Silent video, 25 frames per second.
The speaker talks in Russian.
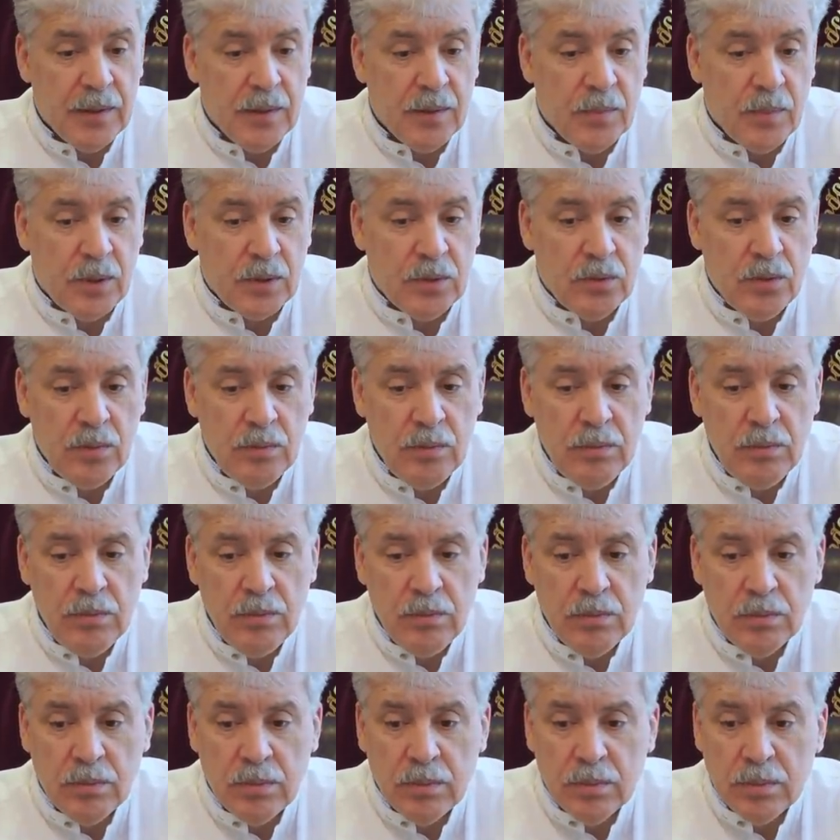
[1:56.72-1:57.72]

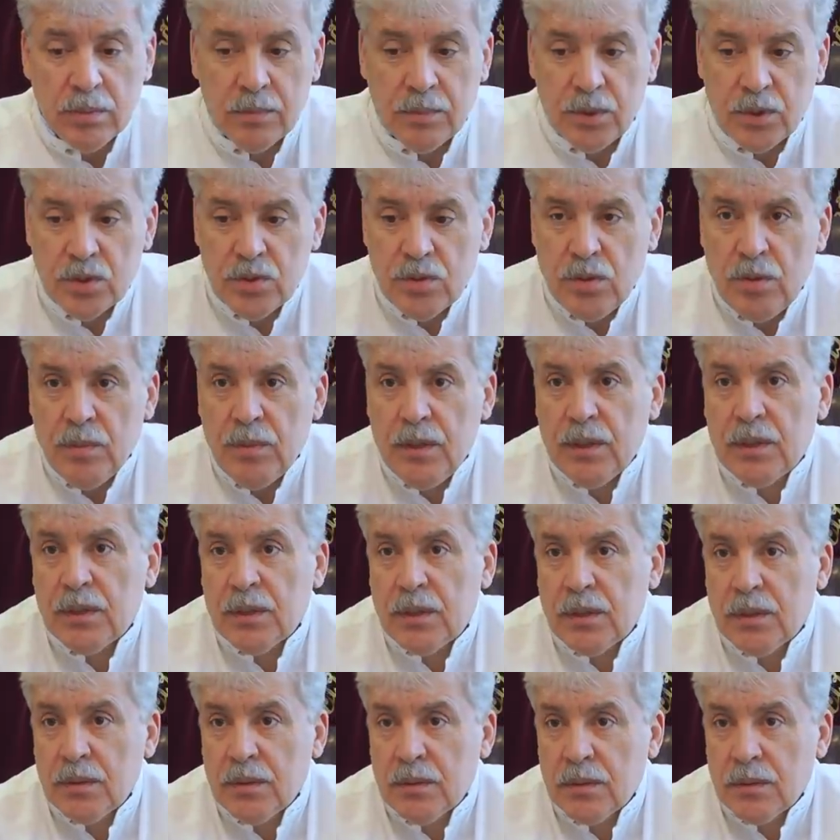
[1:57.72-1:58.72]
Потом пришло
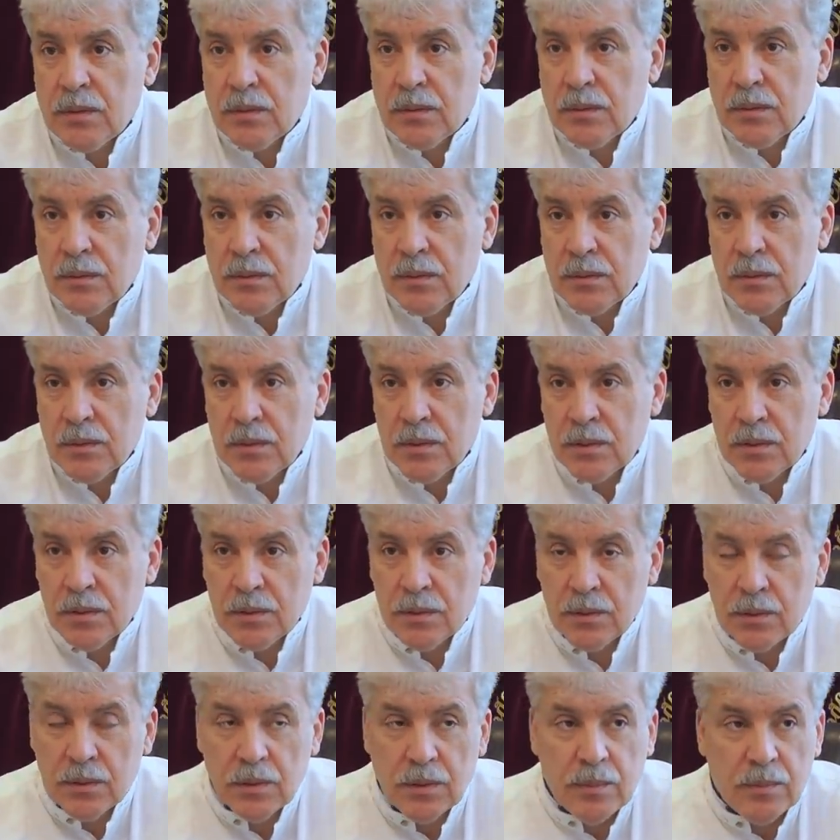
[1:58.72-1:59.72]
метро. Мы
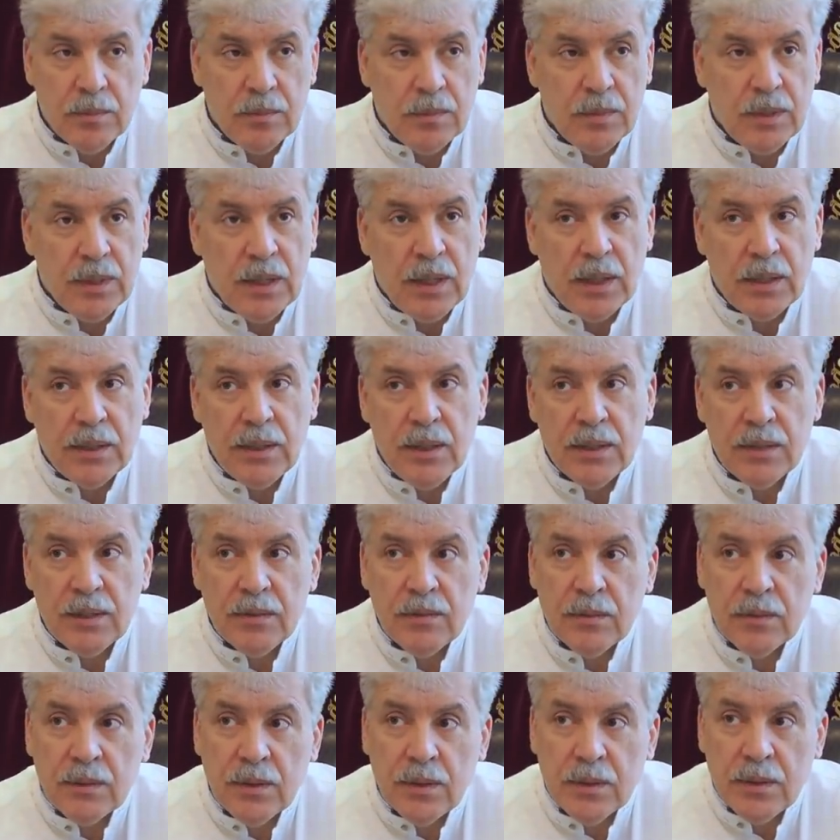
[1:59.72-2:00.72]

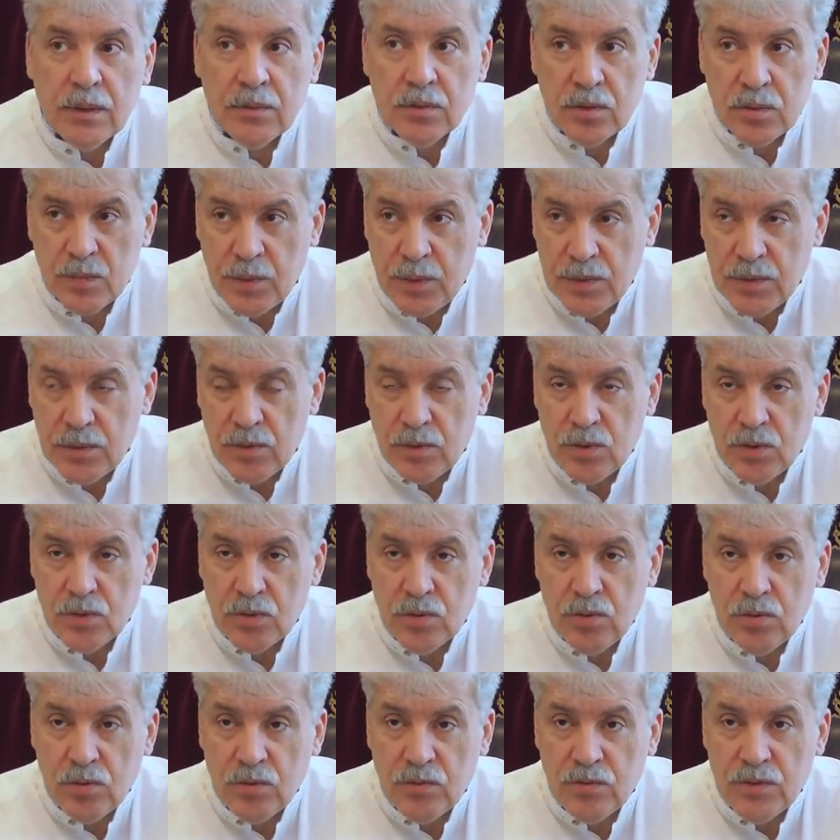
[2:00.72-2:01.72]
когда-то для того, чтобы построить
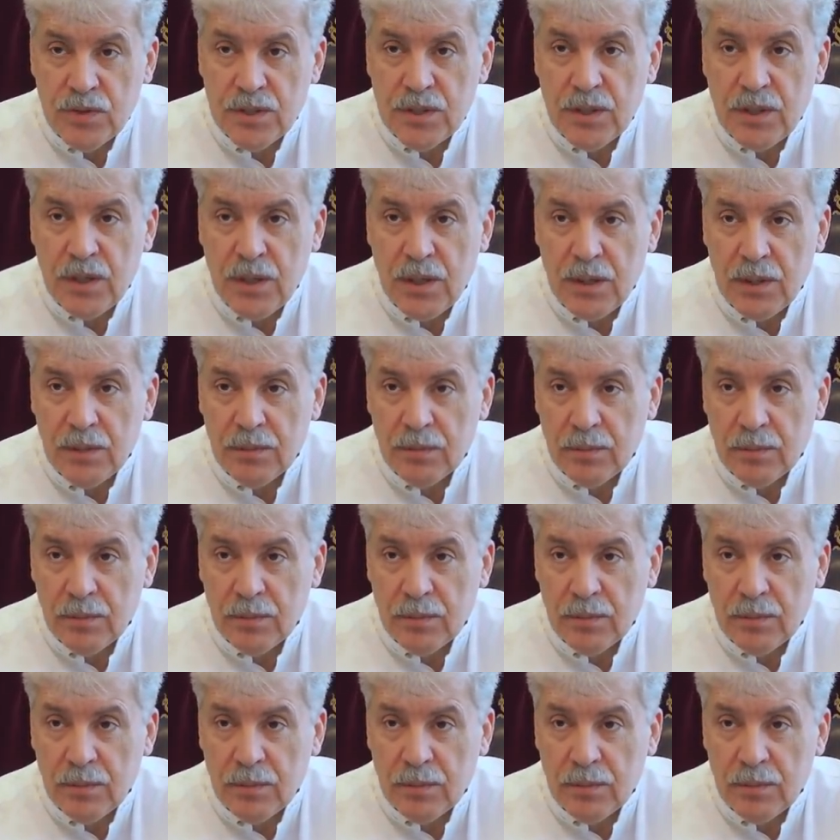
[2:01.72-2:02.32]
школу, выселяли